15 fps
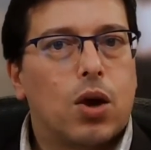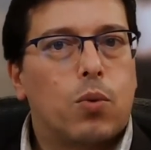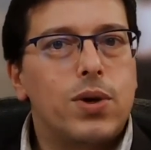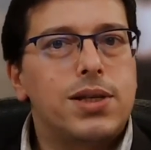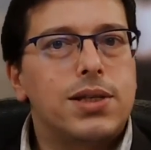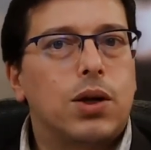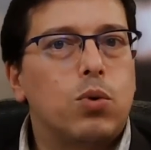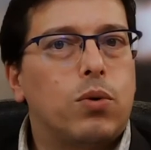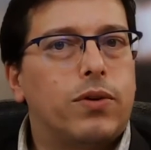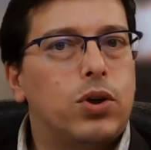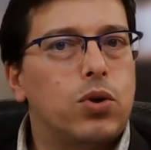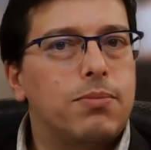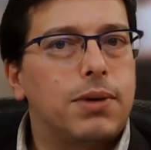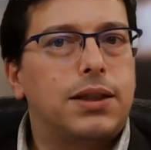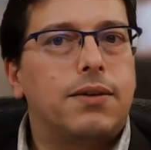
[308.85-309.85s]
Questa nuova
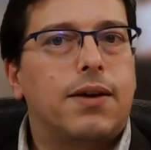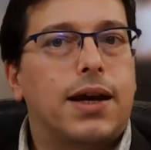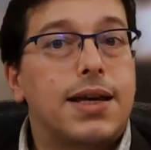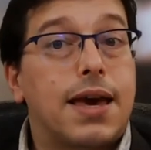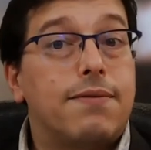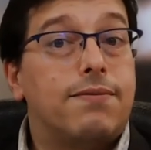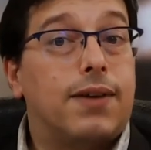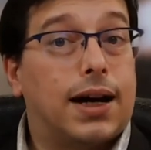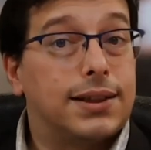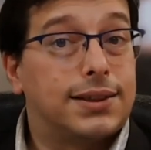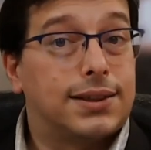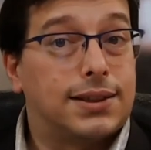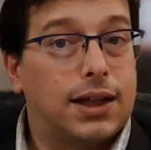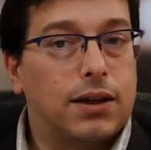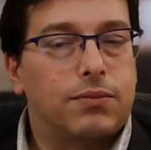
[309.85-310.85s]
normativa è
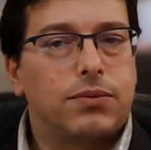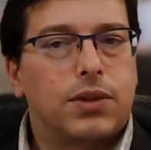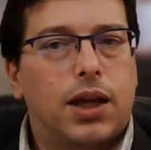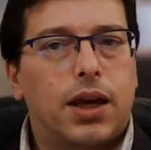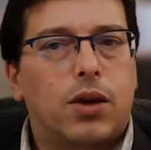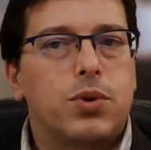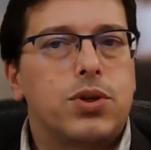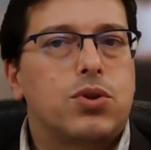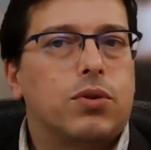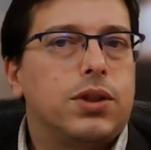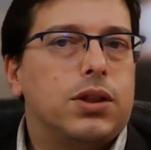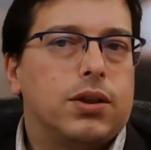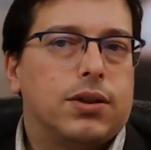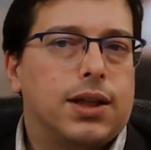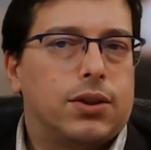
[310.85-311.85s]
vasta e questo
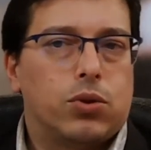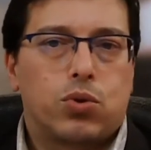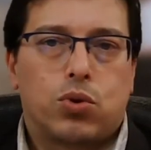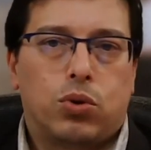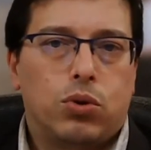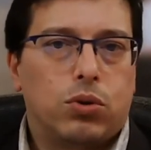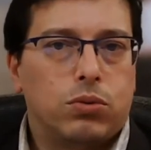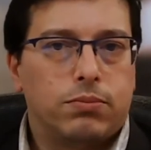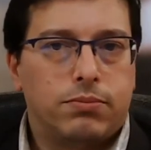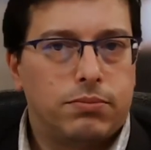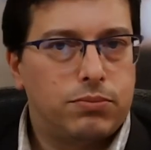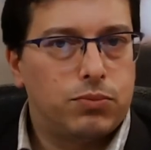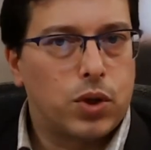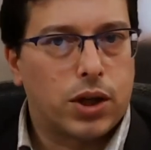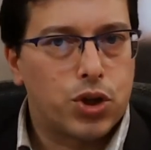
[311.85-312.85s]
video ha dato solo
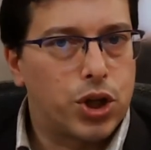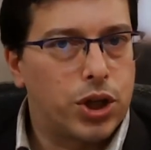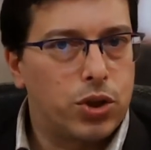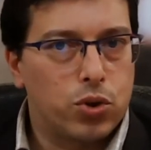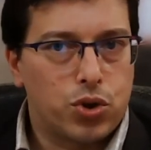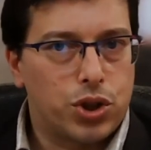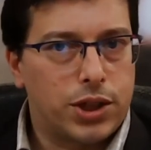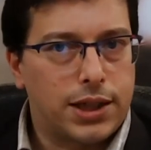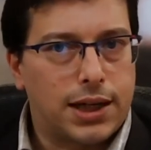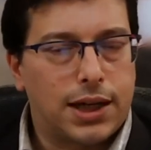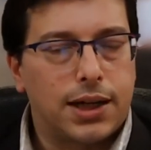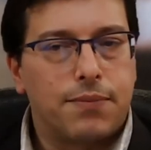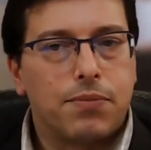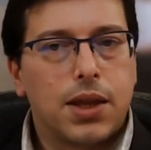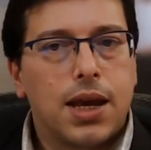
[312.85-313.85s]
un accenno
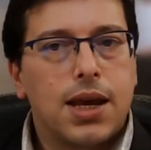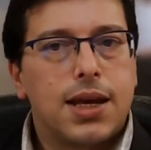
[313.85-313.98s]
generale.